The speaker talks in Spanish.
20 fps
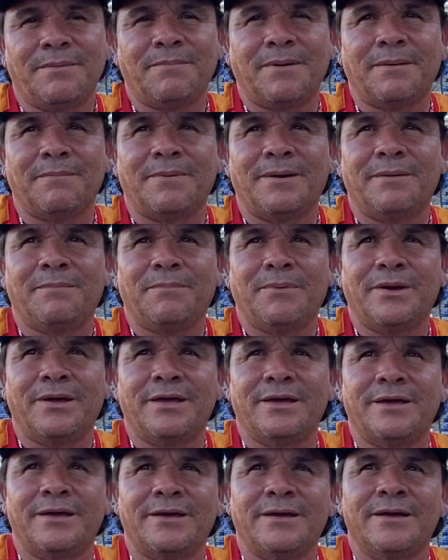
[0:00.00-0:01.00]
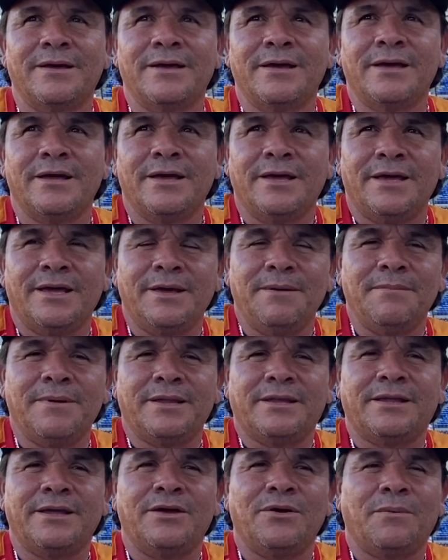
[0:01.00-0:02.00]
papá pues y y
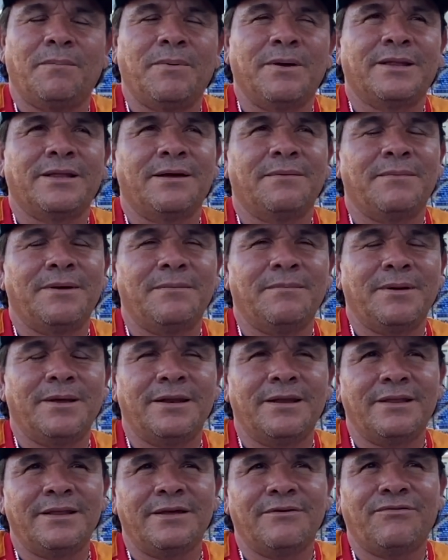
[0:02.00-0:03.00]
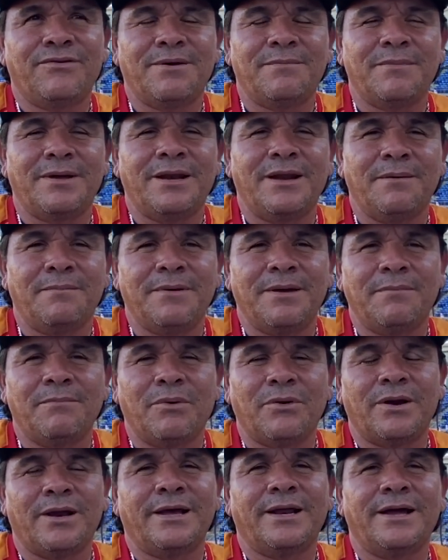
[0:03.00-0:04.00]
mis tíos pues también vienen de familias
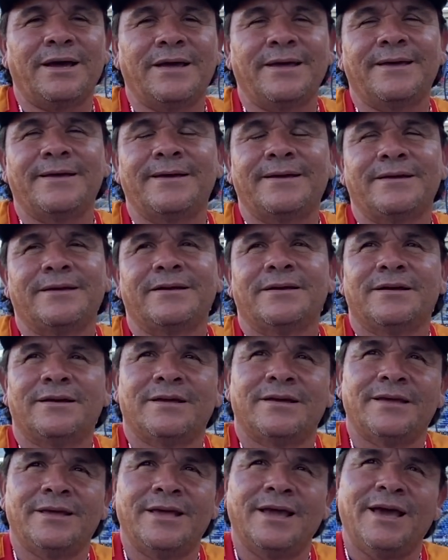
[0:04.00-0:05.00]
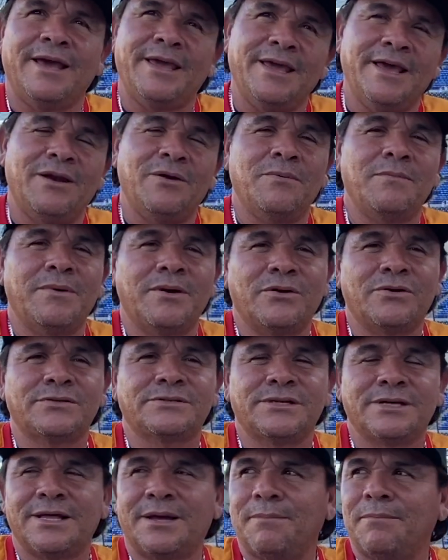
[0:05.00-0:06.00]
beisboleras y, ahí a lo mejor
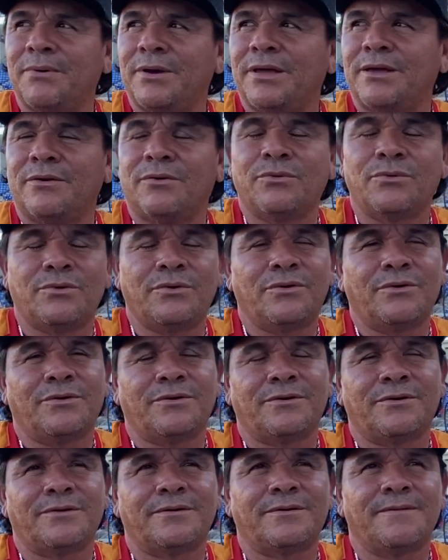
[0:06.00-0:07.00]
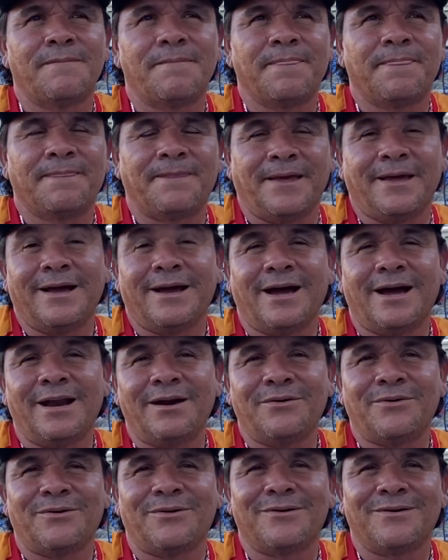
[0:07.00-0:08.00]
se da pues que uno tenga
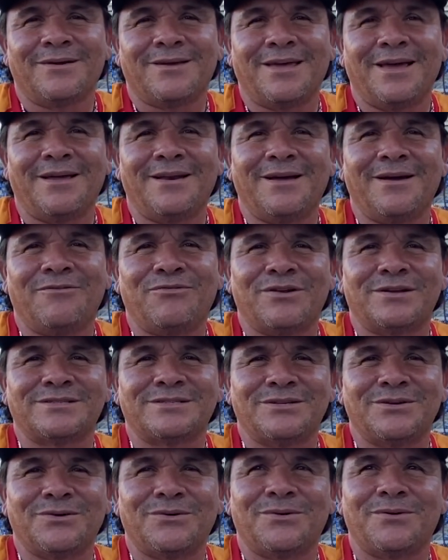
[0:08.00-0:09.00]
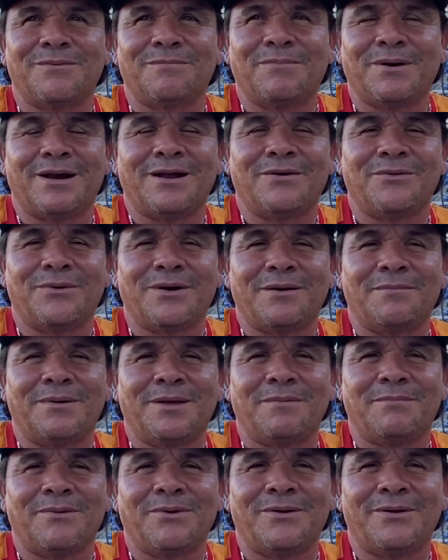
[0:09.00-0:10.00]
algo que haya ofrecido para jugar
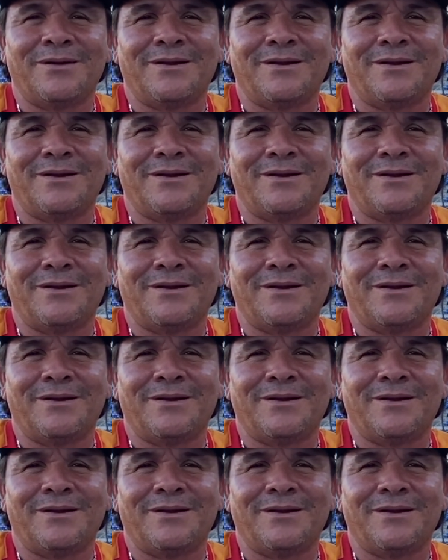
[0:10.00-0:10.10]
béisbol.